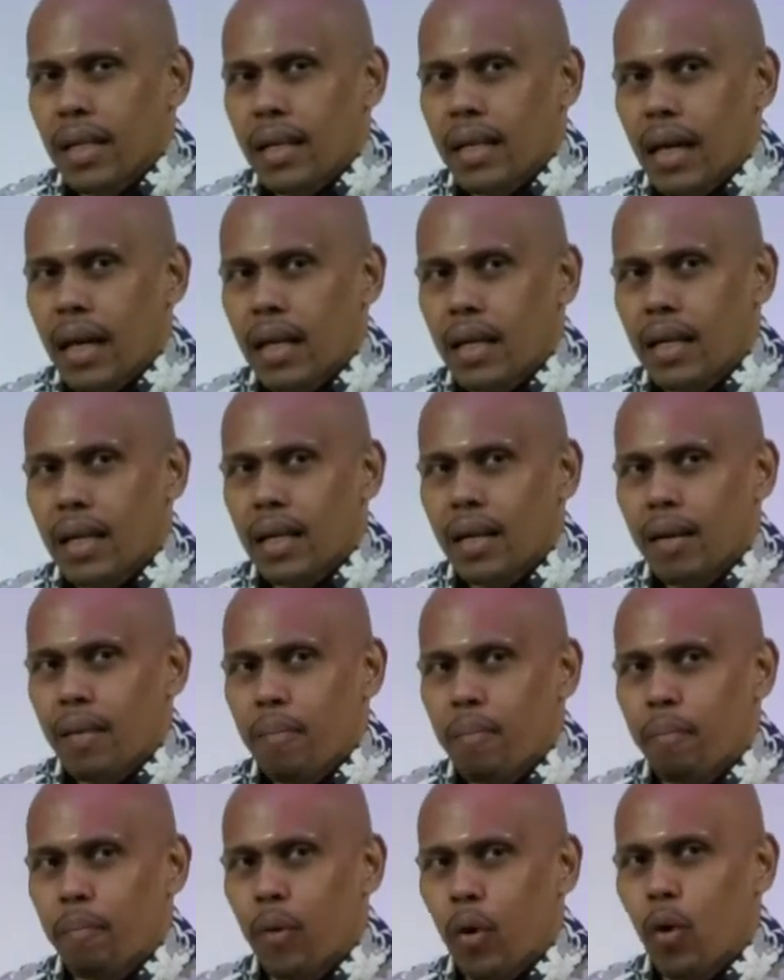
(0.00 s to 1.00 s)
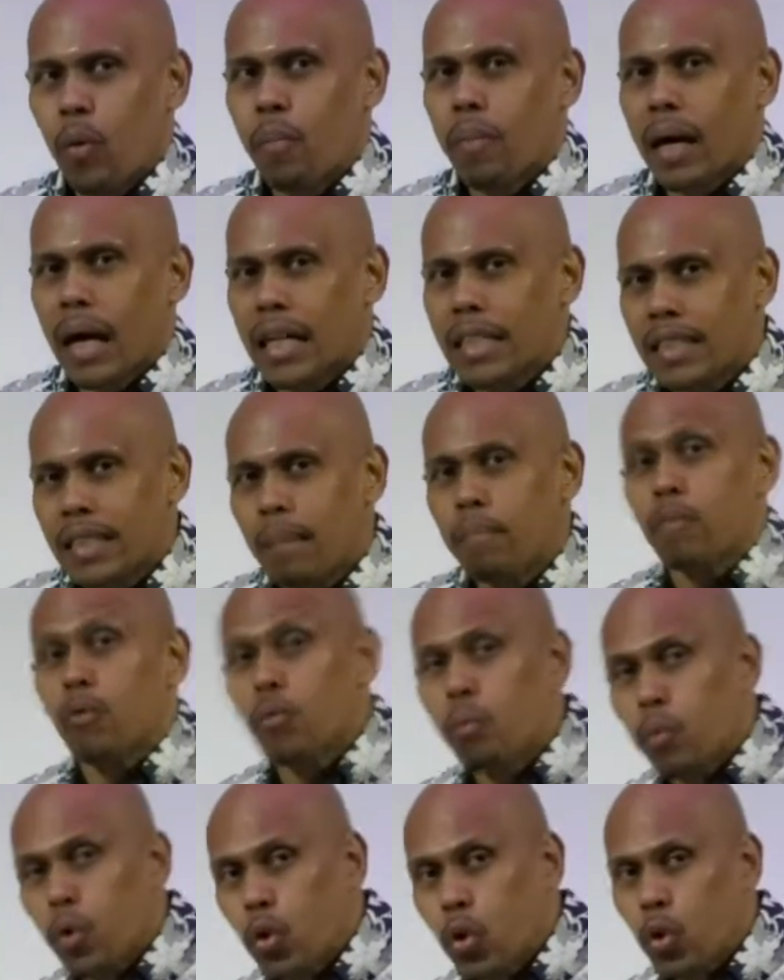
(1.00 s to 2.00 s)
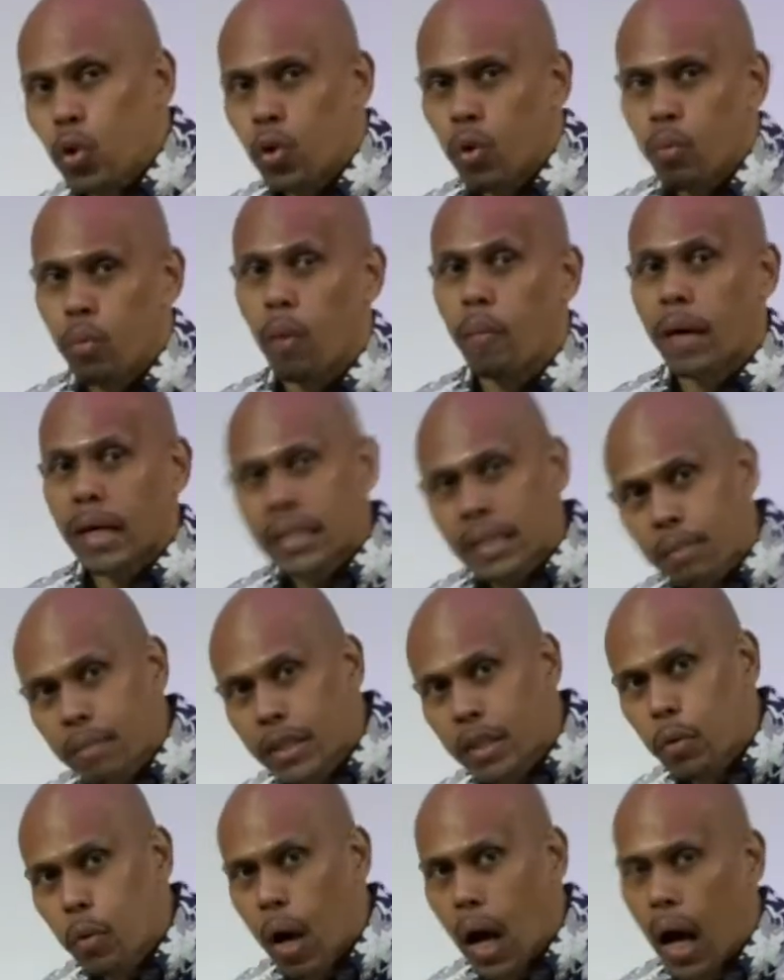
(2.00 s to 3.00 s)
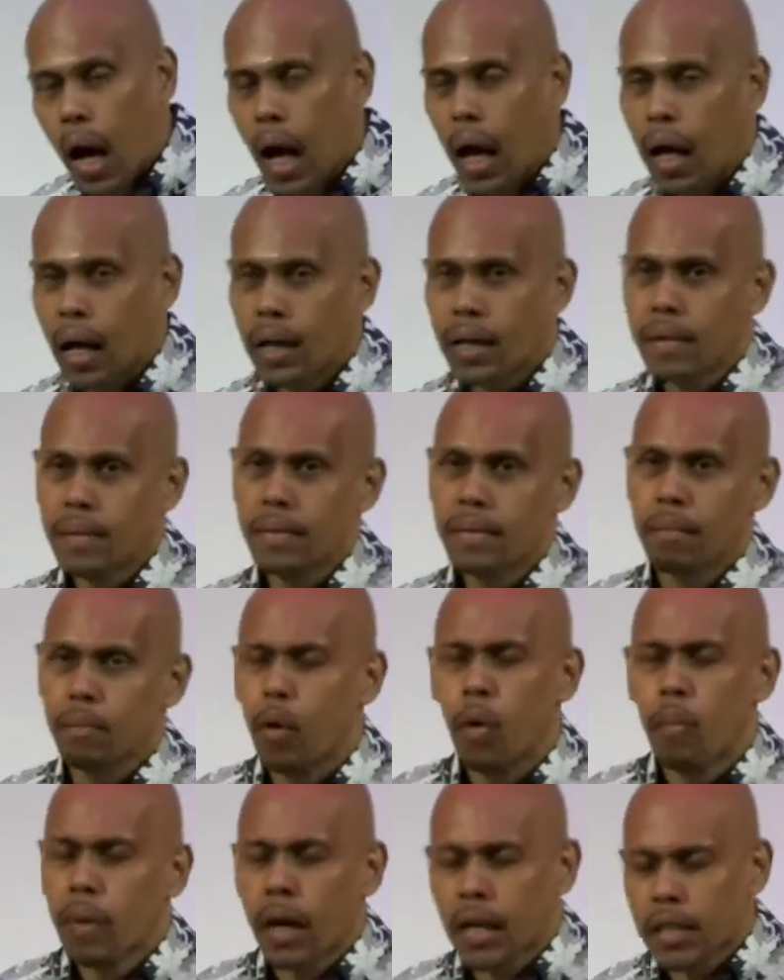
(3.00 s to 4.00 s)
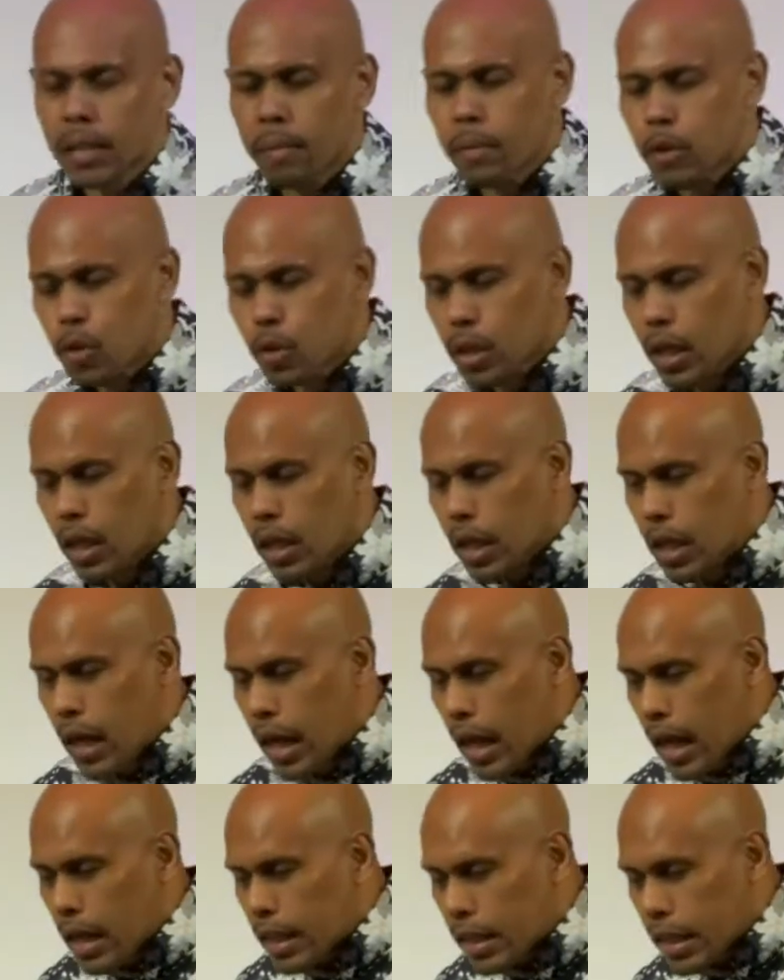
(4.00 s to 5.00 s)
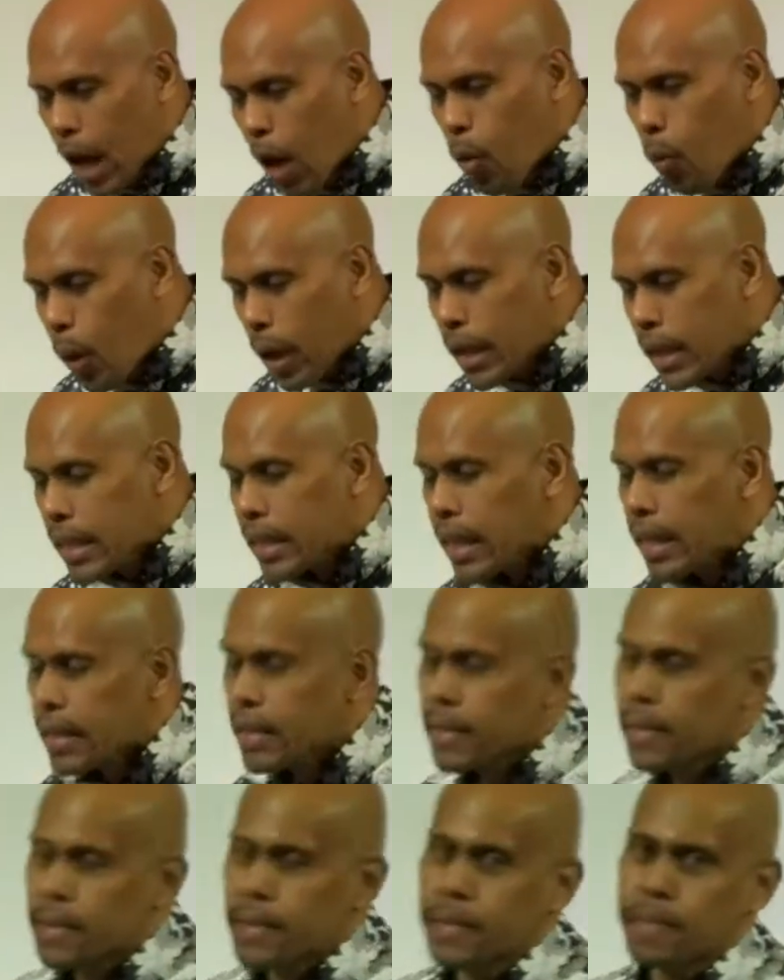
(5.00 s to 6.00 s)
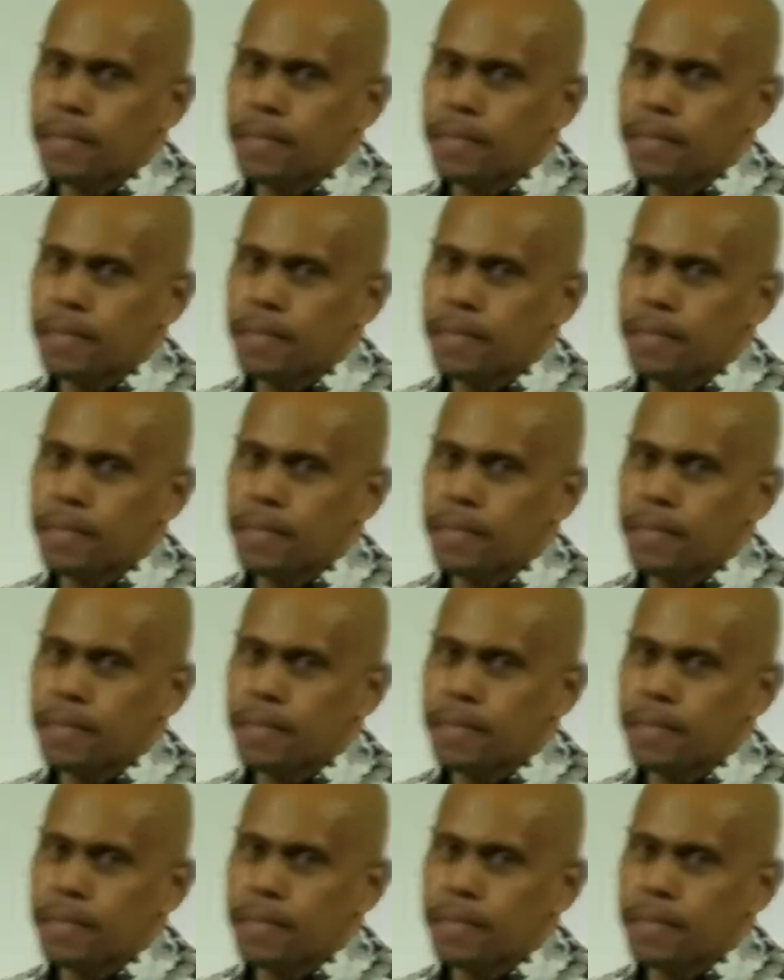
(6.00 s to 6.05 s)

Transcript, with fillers: Karena belum mengancam tubuh, belum mengancam jiwa. Belum mengancam maksudnya nyawa kita. Gitu.